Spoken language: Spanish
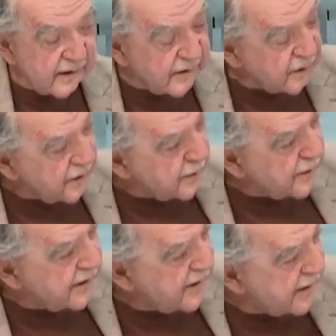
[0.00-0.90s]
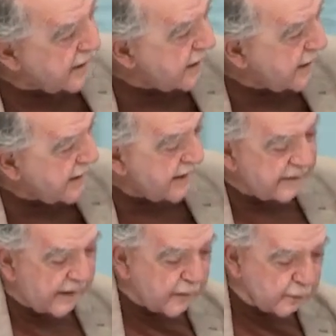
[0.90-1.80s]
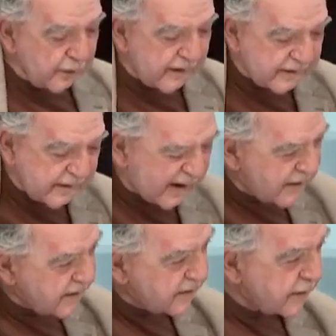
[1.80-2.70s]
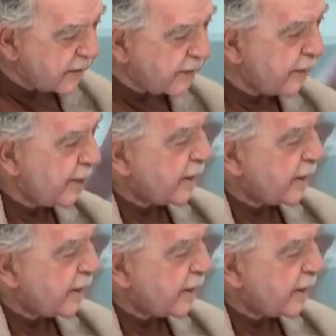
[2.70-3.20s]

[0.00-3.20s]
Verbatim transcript: Ingeniero, ya vas aquí. ¿Qué tal? Buenas tardes. ¿Cómo está,